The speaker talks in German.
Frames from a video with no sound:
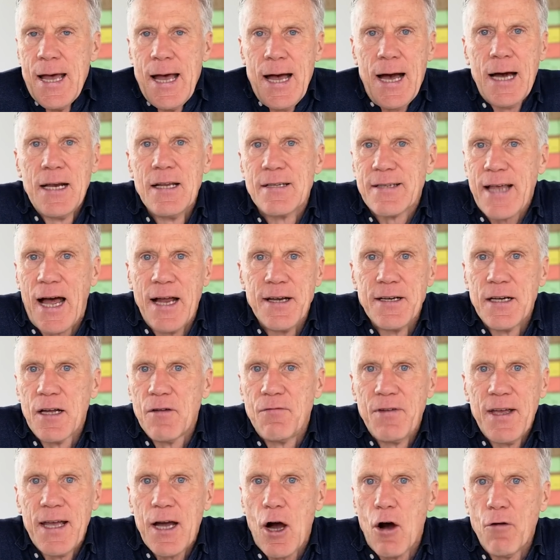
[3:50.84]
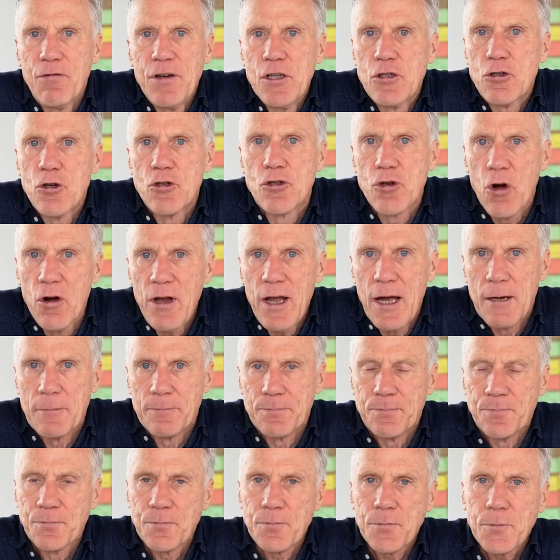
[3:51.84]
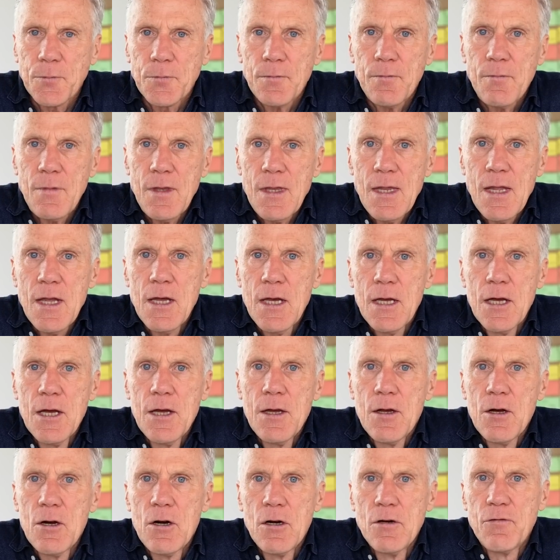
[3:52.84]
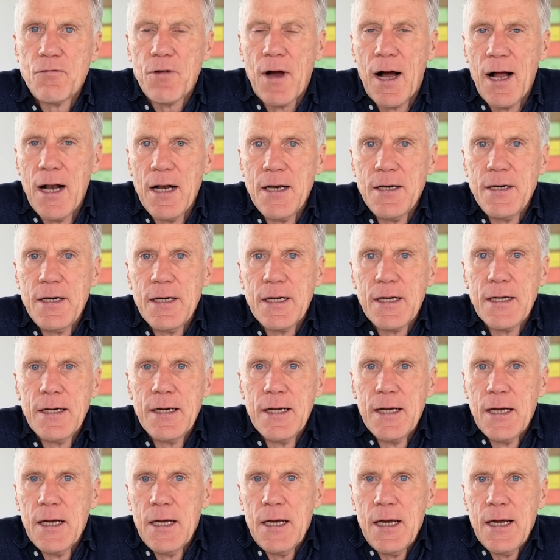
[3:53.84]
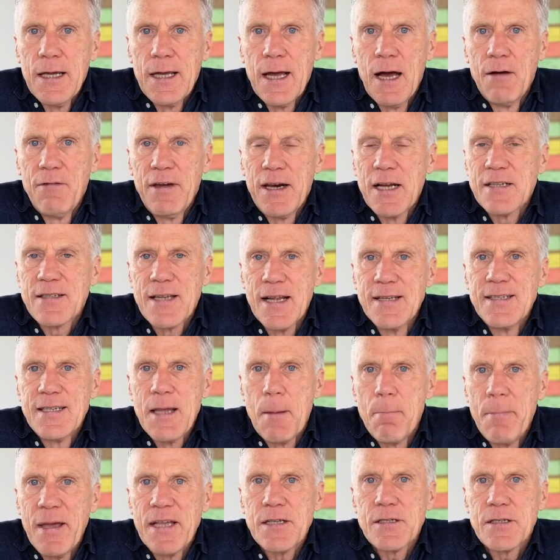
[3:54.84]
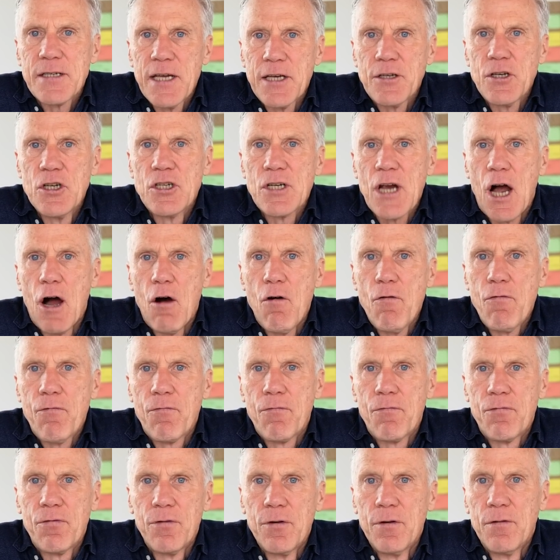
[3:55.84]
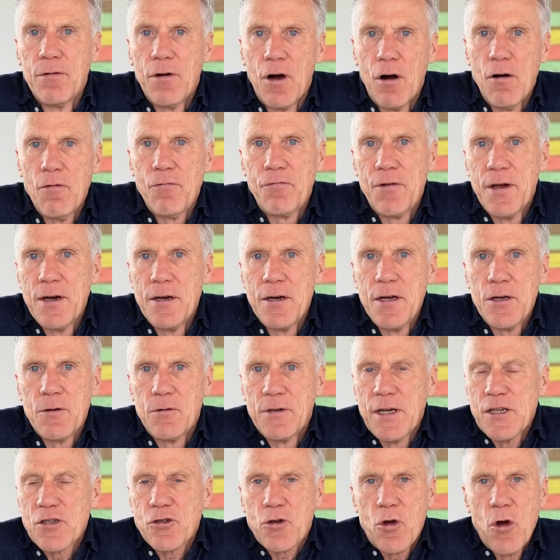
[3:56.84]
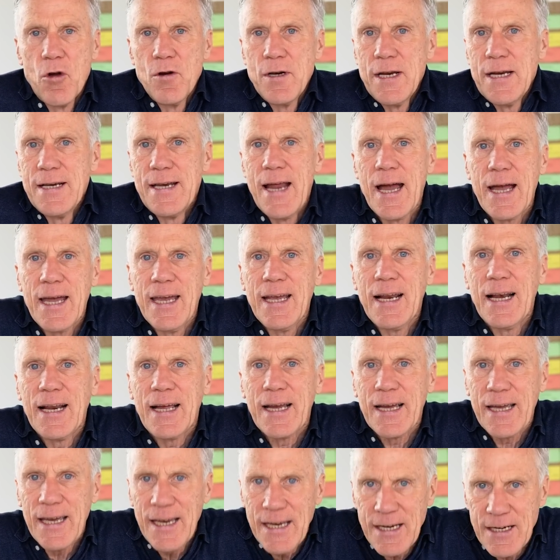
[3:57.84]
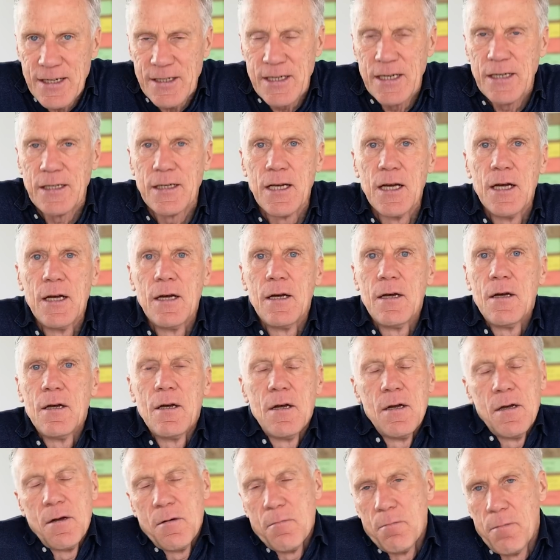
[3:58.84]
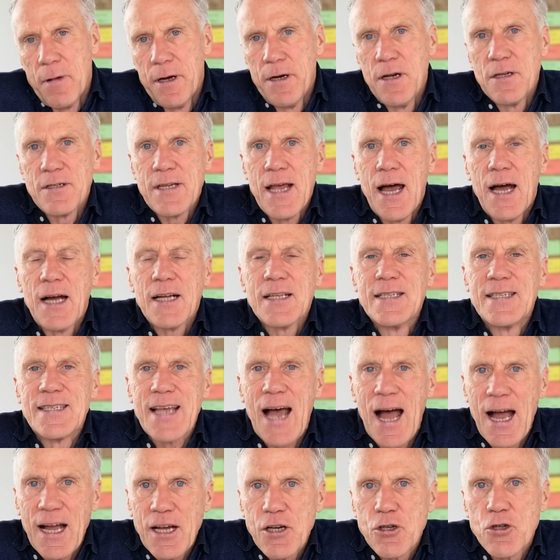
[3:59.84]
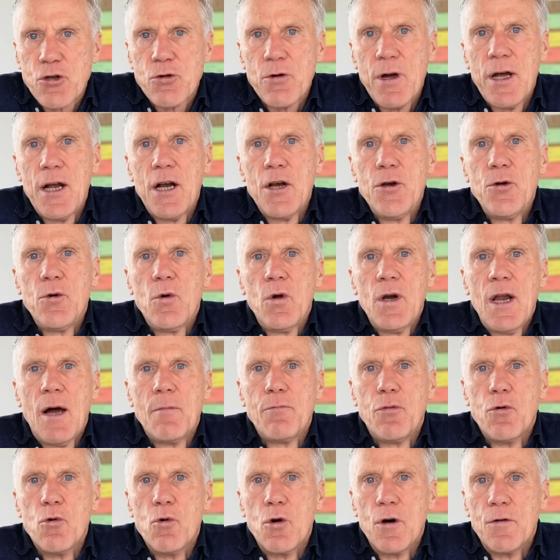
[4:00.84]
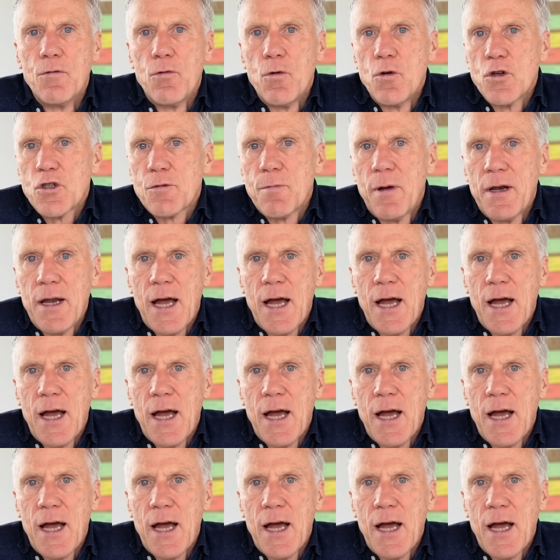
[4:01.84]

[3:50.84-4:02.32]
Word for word: alles andere wäre auch viel zu teuer. Äh, und vor allen Dingen, ja, wäre das dann sehr messtechnisch auf, äh, aufwendig und das können in der Regel richtig meines Erachtens aktuell nur Labore. Wo es mal